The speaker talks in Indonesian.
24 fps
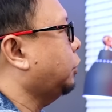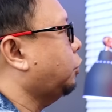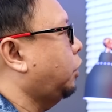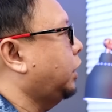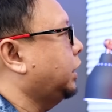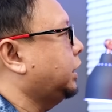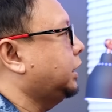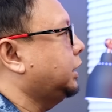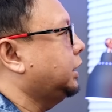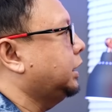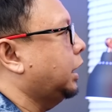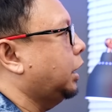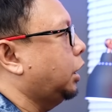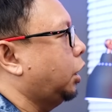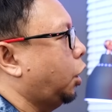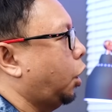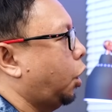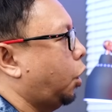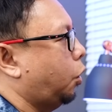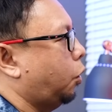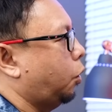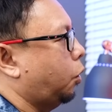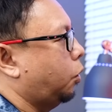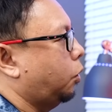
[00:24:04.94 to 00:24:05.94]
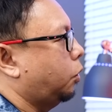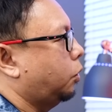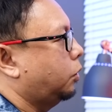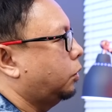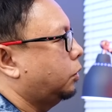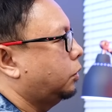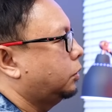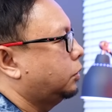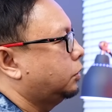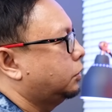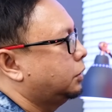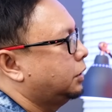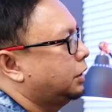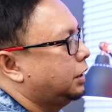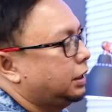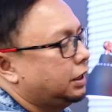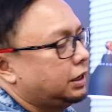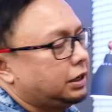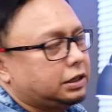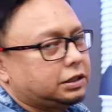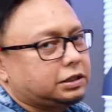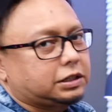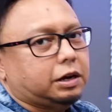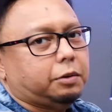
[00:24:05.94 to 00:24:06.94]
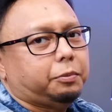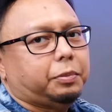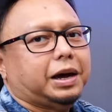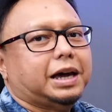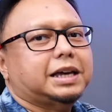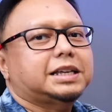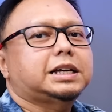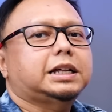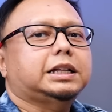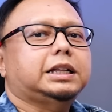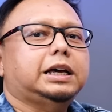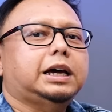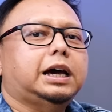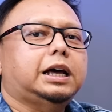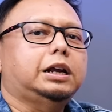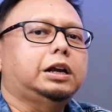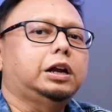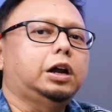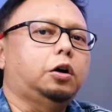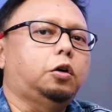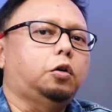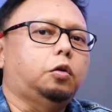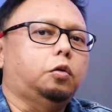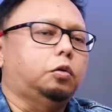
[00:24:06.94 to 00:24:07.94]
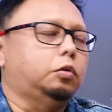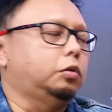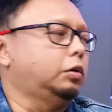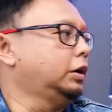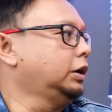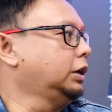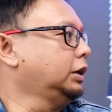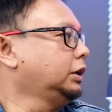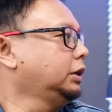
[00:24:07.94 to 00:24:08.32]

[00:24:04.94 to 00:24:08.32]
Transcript: kualitinya low. Saya pakai settingan low.